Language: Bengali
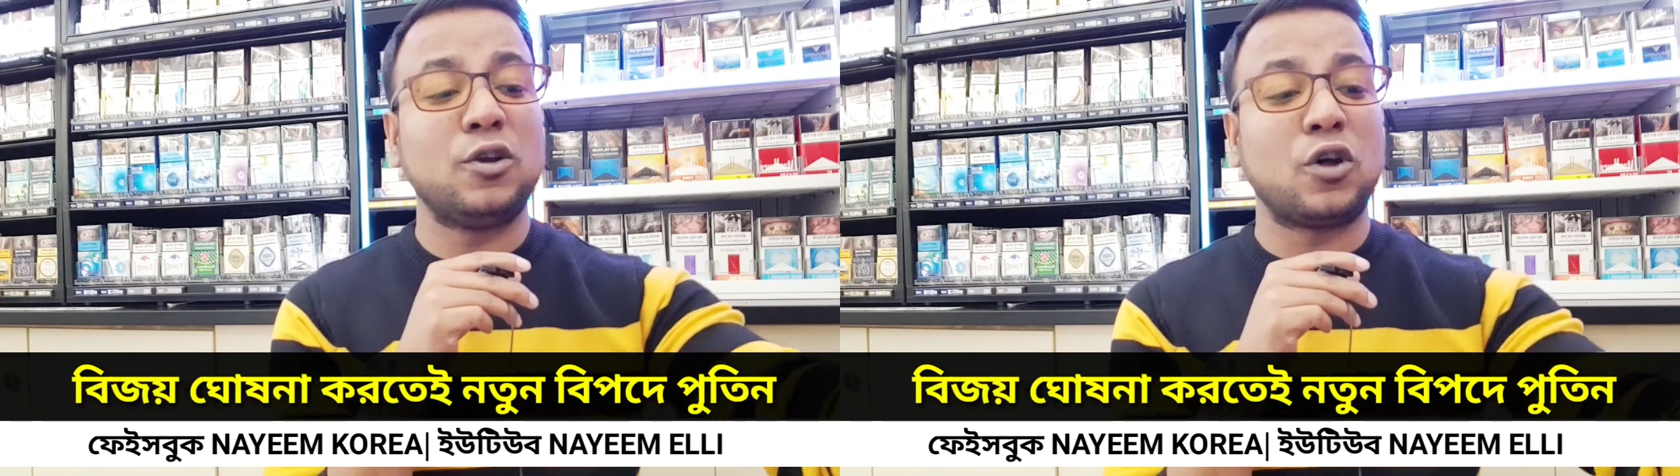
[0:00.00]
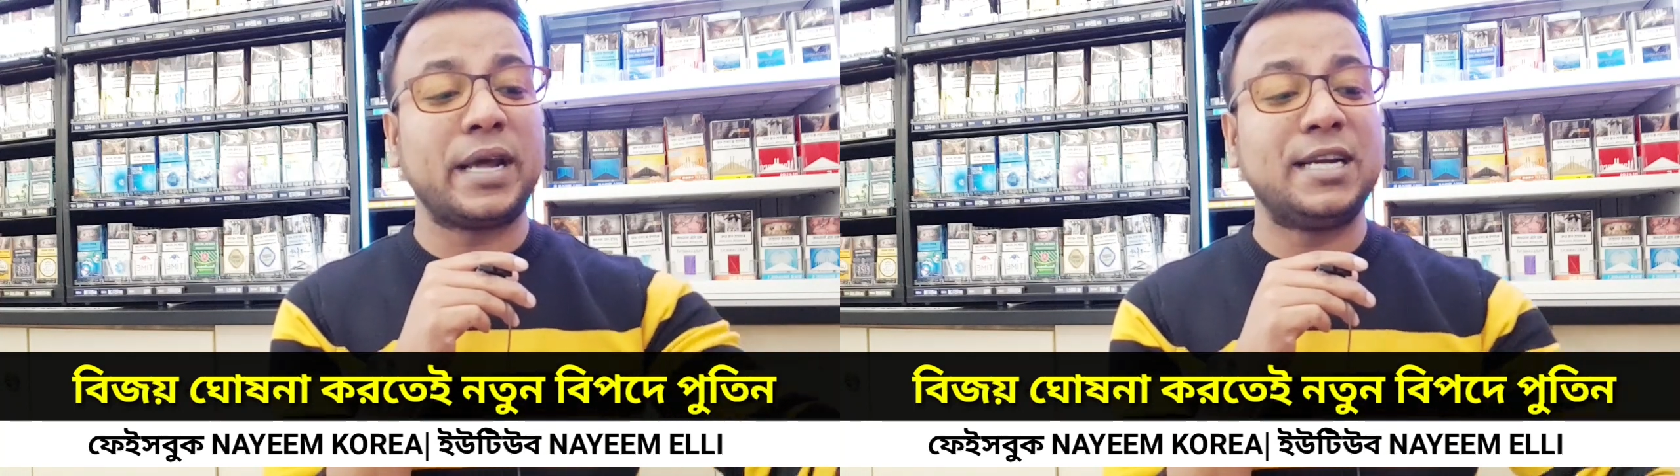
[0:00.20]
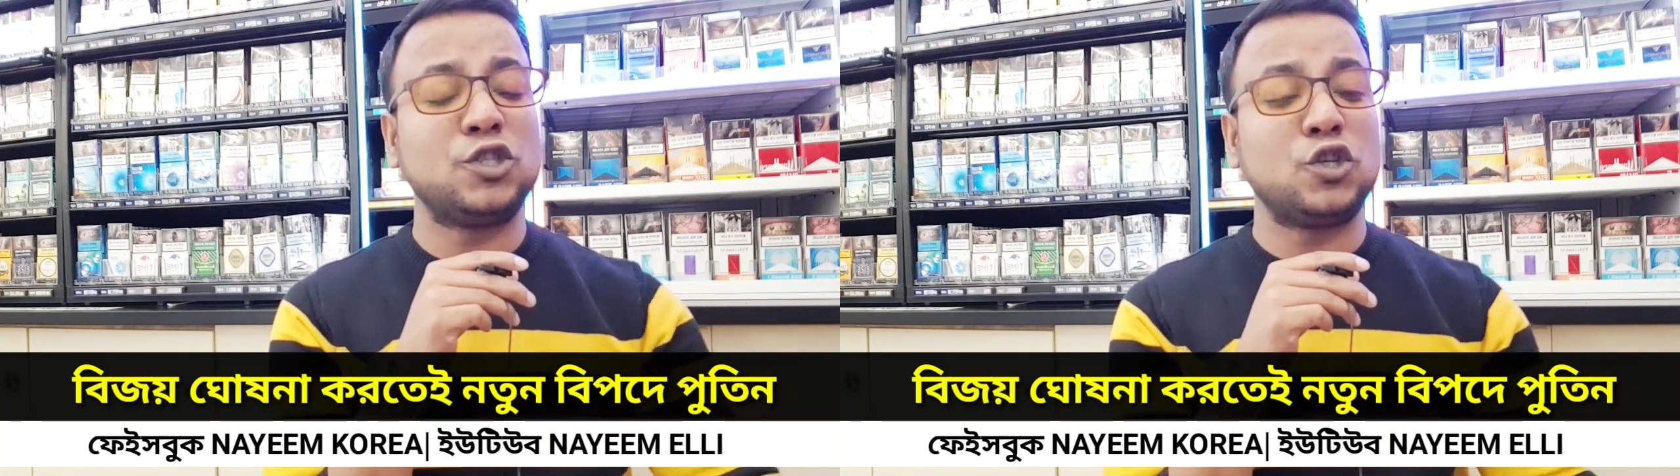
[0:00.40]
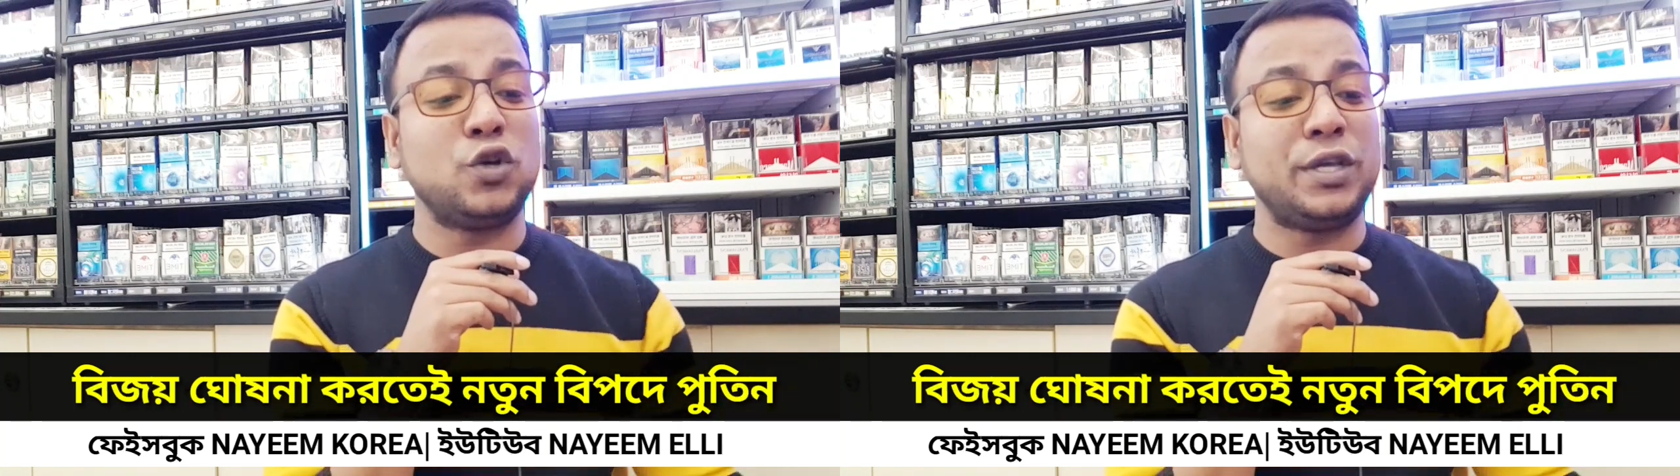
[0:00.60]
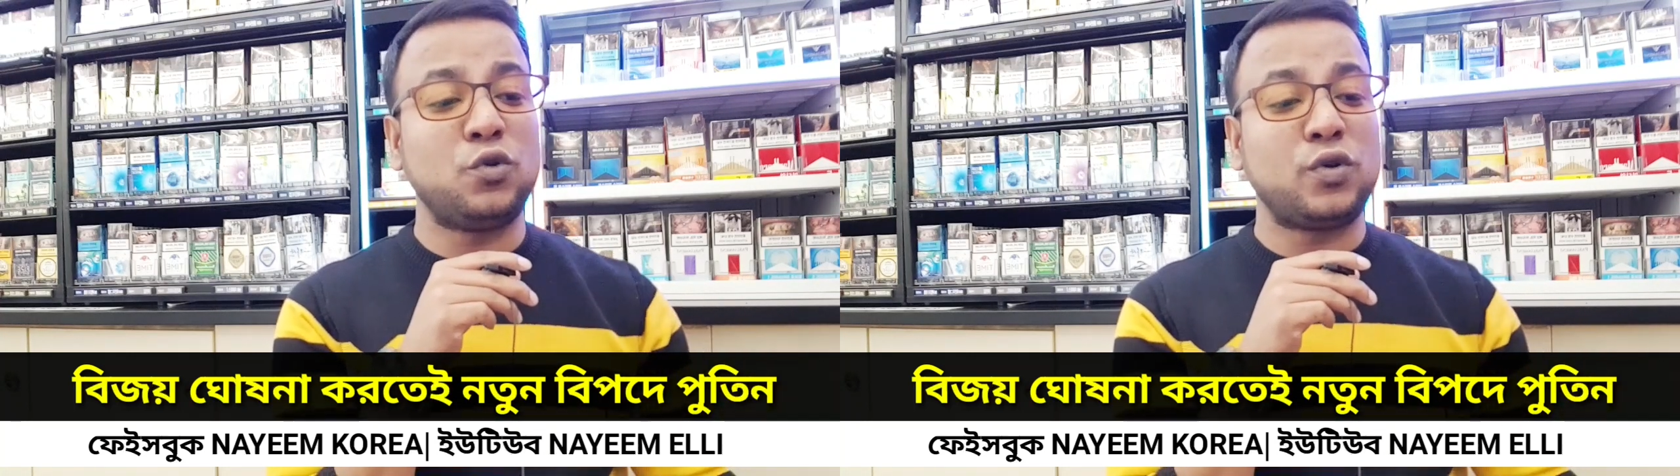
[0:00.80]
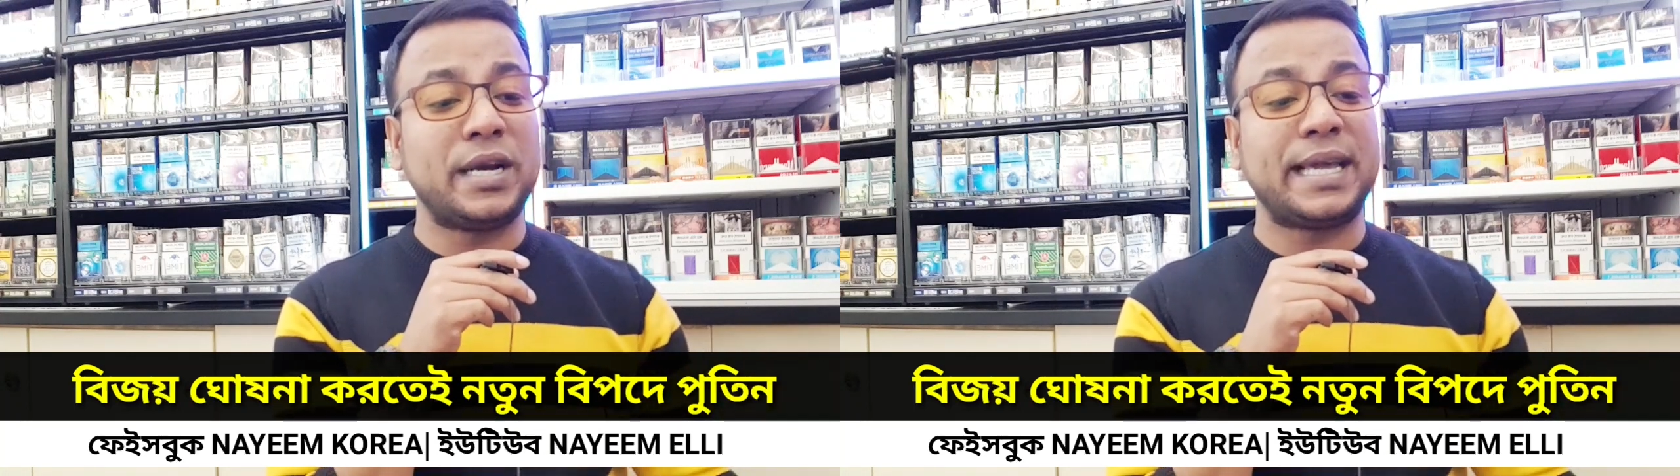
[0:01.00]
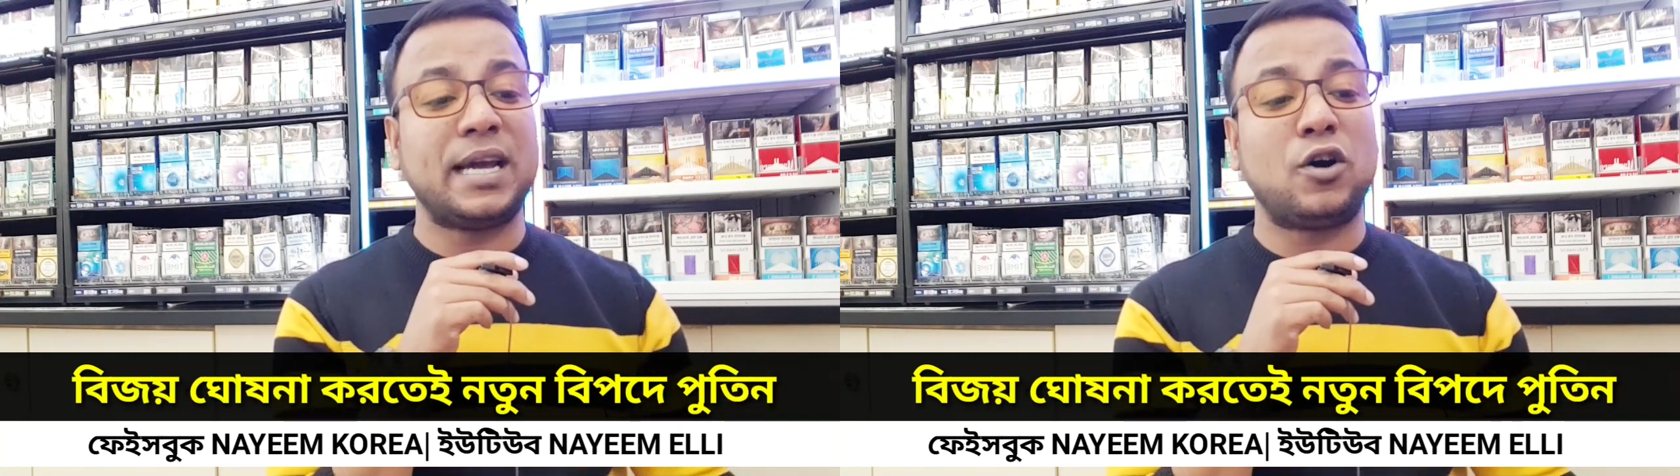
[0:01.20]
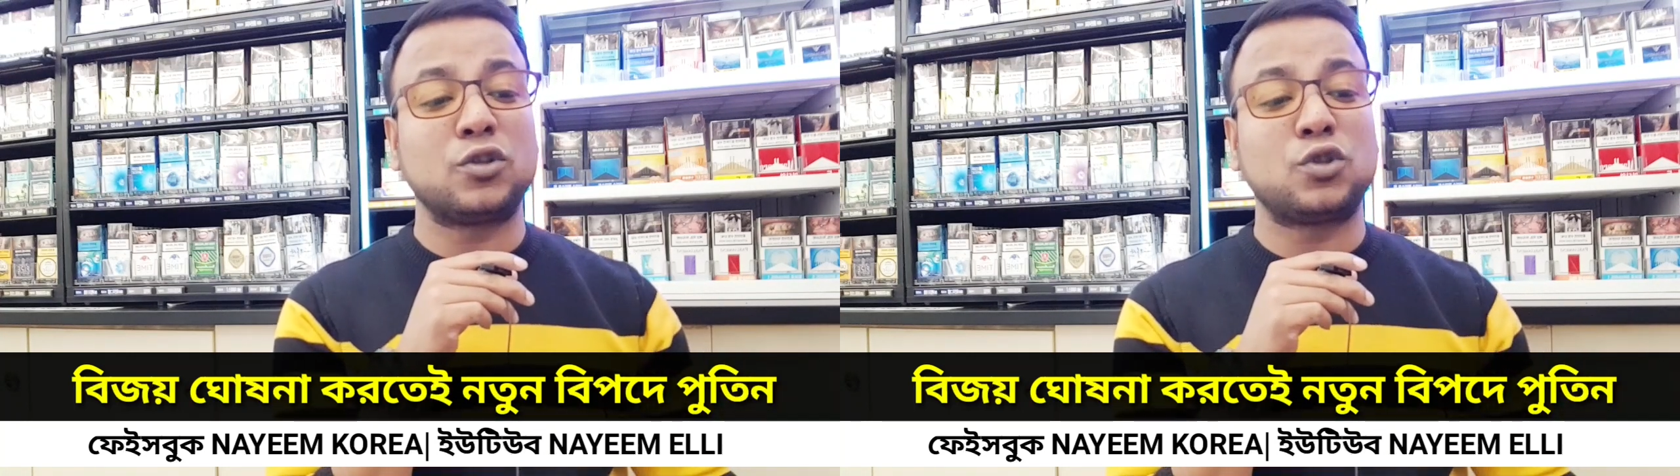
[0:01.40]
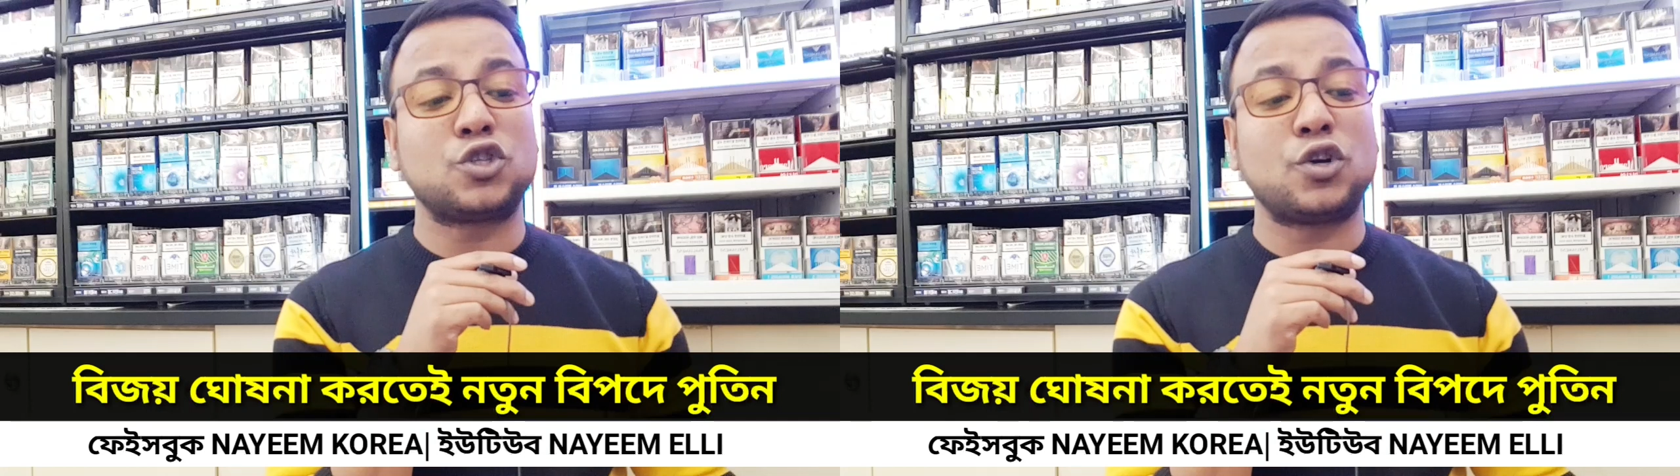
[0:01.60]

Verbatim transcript: লড়াইয়ের জন্য ইউক্রেনকে অর্থ